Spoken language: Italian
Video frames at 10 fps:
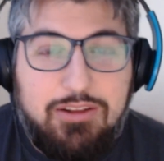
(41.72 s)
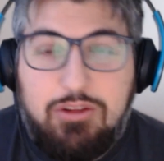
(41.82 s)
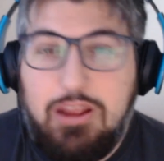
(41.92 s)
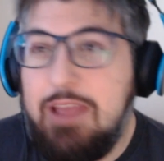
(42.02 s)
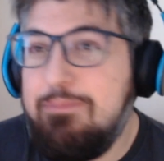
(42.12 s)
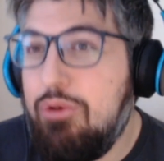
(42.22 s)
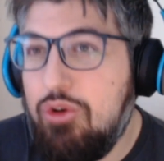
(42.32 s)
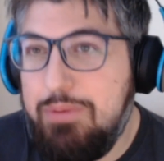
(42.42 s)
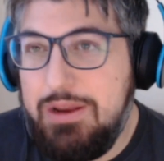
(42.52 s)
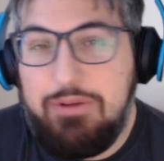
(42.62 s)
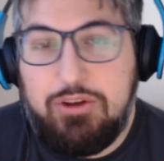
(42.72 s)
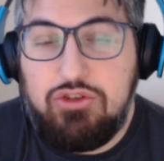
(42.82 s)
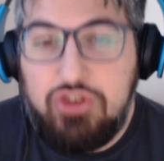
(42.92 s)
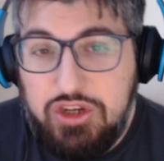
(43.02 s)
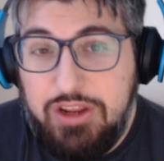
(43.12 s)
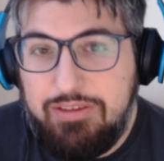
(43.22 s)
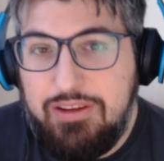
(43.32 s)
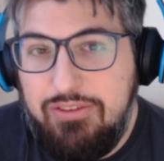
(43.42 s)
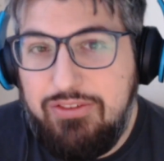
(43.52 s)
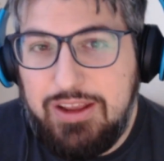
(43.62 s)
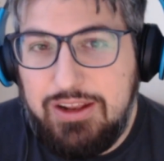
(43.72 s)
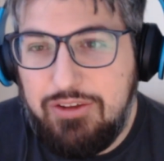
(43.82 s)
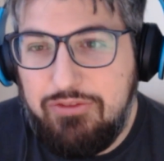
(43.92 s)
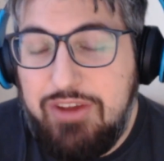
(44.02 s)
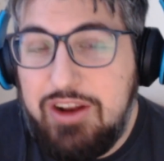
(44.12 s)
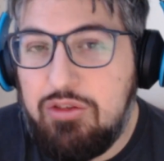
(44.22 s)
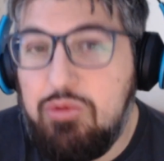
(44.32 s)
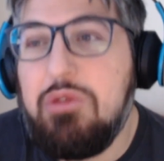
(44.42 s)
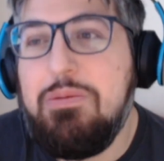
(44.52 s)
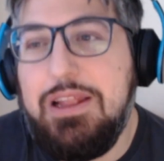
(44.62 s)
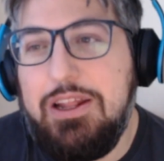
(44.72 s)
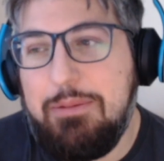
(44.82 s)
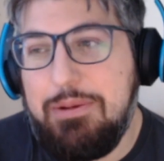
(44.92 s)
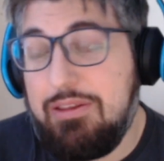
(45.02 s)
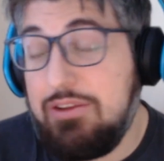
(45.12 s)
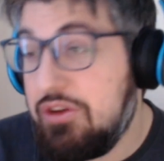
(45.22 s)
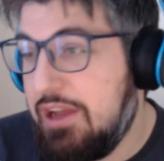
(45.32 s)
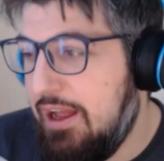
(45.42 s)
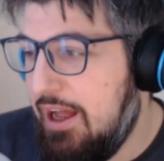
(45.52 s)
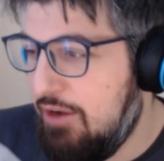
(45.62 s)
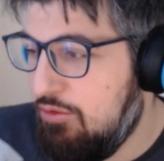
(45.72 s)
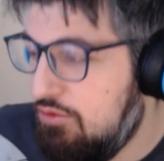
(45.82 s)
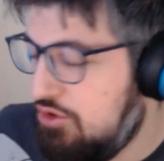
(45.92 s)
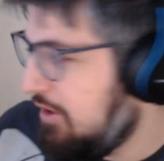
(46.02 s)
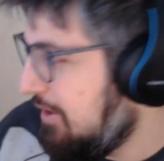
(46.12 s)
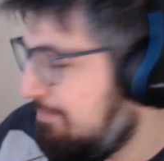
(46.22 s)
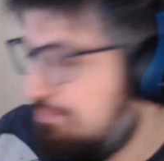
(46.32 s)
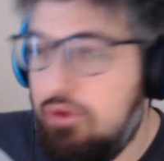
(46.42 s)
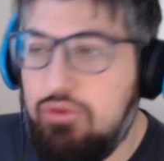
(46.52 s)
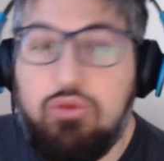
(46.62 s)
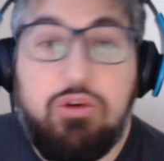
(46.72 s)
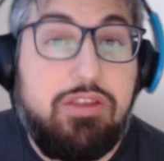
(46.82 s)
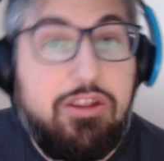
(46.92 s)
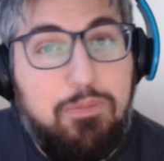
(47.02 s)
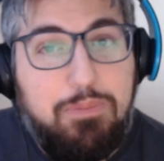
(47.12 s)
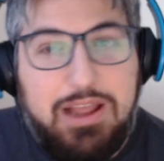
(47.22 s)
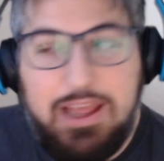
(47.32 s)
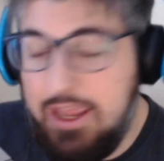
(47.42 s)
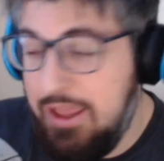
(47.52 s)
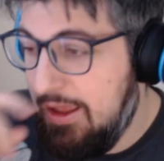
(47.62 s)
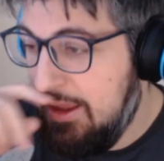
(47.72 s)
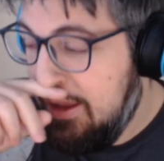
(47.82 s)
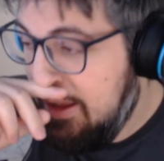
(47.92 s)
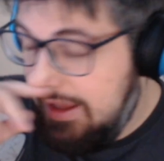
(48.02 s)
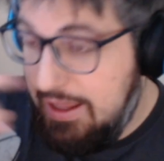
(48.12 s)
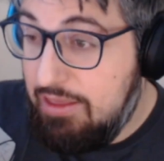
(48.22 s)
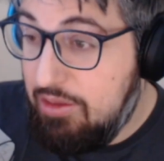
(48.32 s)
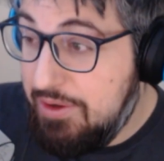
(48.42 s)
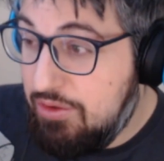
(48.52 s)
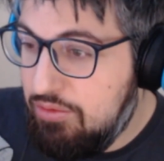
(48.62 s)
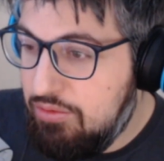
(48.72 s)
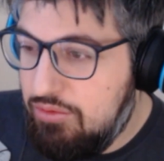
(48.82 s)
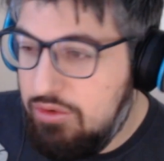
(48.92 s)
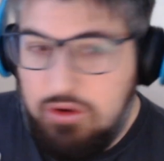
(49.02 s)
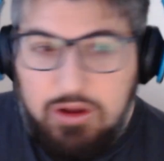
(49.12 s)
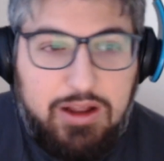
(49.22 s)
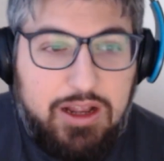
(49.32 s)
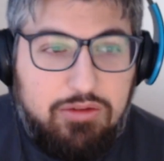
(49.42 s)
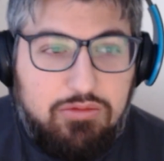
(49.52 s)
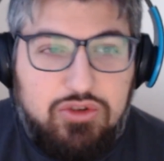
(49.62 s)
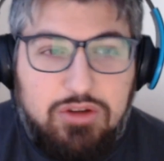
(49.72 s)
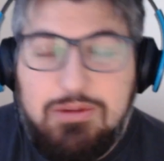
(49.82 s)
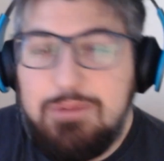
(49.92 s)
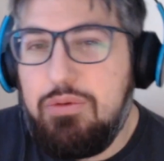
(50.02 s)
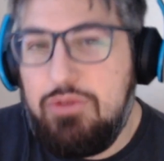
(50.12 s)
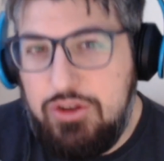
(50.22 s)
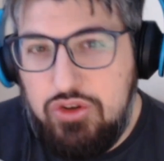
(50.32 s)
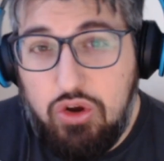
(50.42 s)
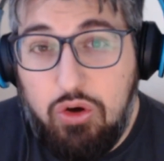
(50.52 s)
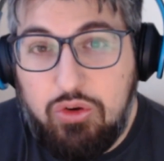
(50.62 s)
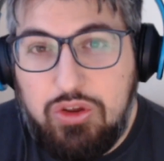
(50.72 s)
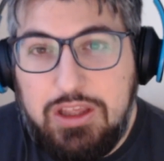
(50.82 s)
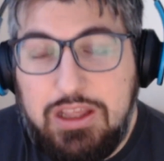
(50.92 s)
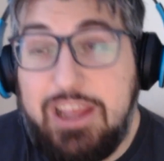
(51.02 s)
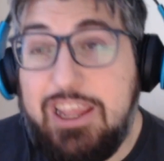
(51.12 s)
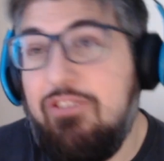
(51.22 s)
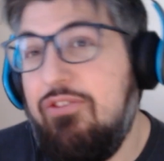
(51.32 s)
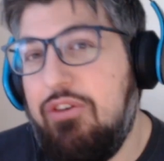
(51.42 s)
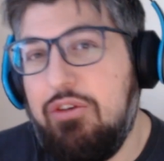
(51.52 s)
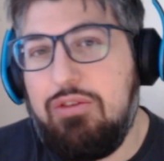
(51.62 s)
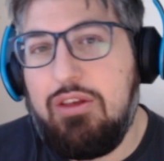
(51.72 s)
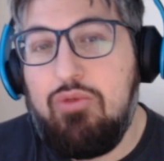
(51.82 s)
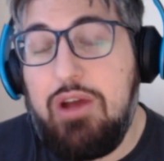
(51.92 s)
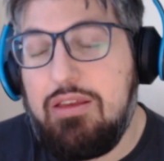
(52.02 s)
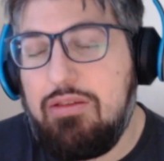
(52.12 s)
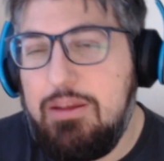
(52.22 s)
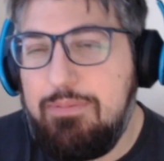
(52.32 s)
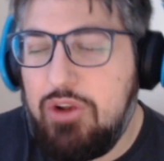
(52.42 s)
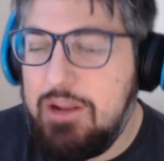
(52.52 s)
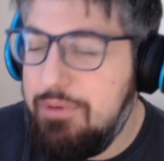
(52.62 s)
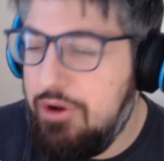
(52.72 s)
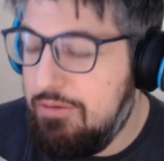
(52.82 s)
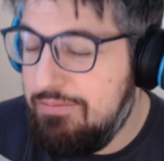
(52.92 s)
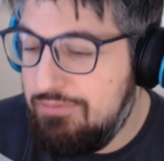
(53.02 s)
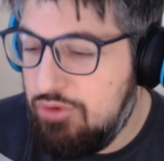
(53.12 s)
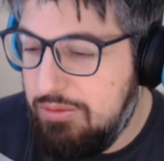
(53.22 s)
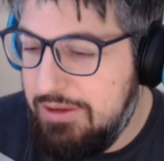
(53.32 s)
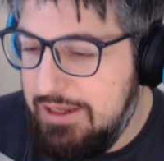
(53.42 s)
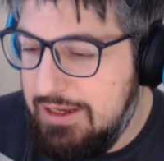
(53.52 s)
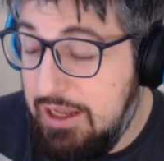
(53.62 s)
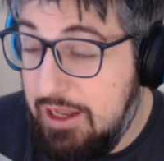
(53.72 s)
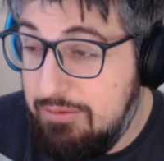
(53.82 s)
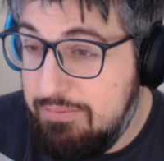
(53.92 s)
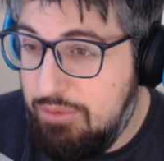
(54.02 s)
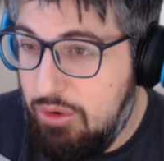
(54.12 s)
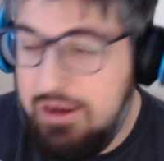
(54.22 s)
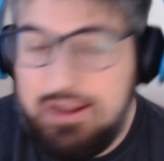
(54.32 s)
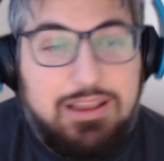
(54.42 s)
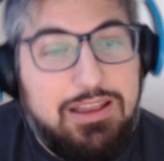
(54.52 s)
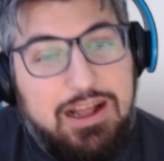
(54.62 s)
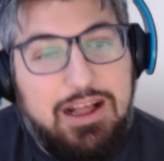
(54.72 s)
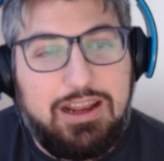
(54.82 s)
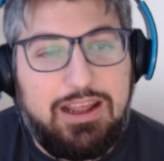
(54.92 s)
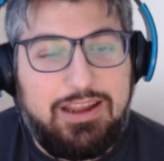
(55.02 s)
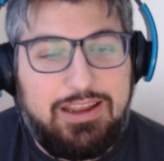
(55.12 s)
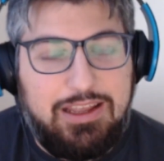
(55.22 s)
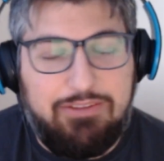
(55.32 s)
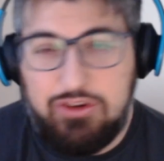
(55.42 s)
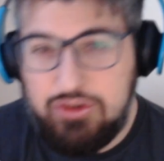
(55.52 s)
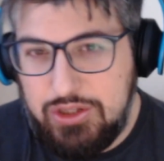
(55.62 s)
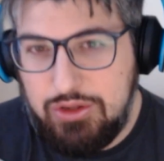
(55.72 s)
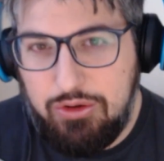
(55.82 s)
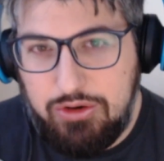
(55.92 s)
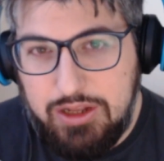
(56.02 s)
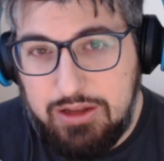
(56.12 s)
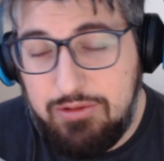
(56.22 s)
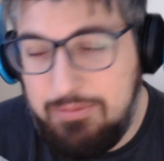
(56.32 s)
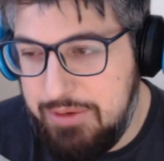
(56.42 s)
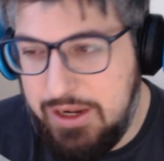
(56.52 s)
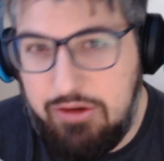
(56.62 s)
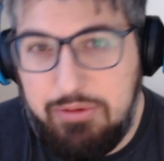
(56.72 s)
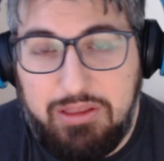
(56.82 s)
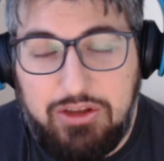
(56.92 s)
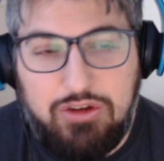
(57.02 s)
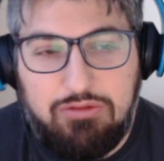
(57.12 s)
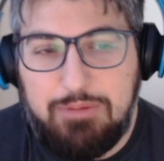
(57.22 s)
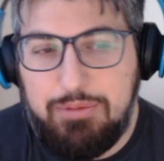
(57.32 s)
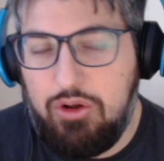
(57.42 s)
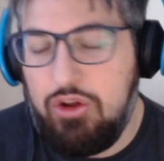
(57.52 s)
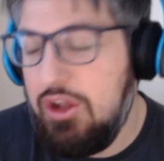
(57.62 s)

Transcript: e poco prima che uscisse il video vengo subito smentito smentita PlayStation che annuncia di botto queste due play e soprattutto annuncia un bel po' di giochi e che forse questi potrebbero come dire un po' allettare i videogiocatori a comprare una PS5 Pro